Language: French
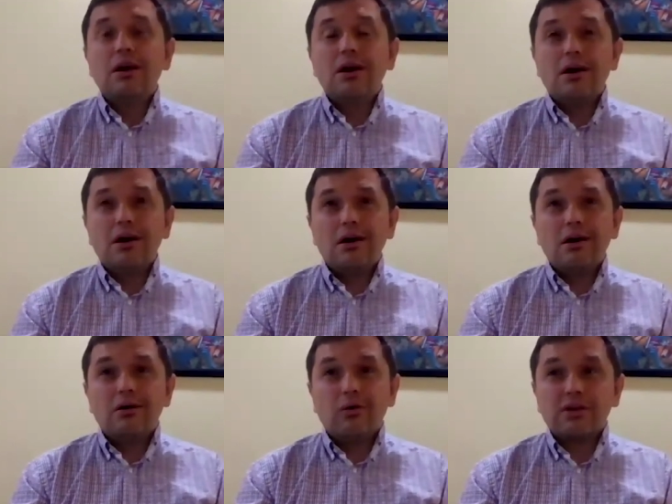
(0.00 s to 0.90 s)

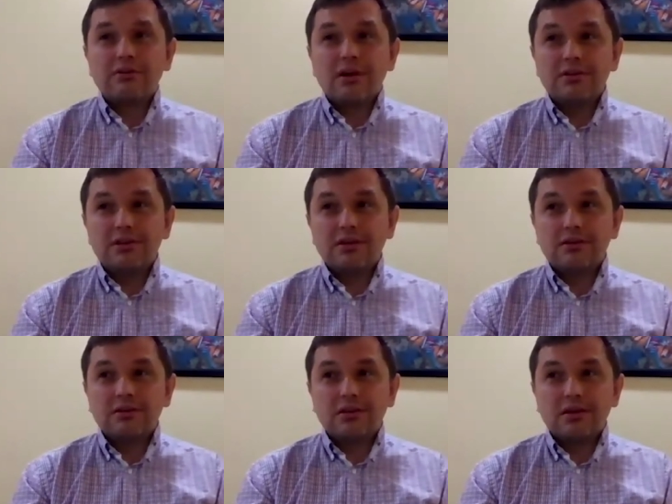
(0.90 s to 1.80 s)
euh, on avait invité
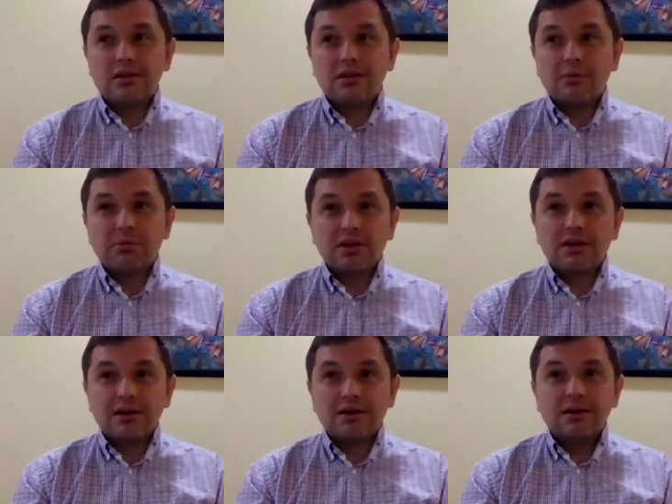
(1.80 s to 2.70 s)
des
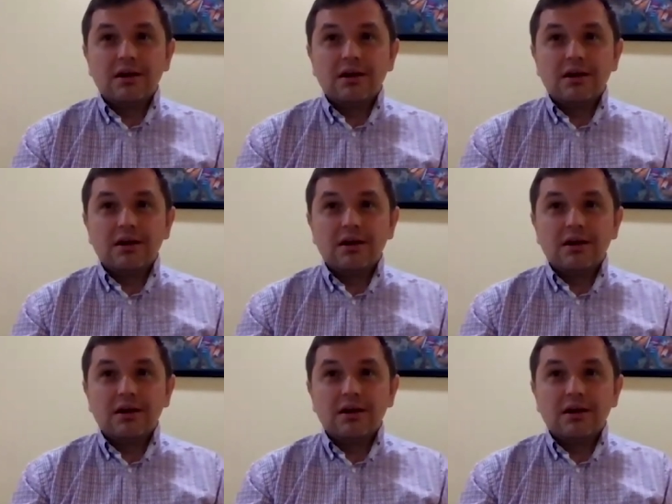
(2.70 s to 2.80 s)
Américains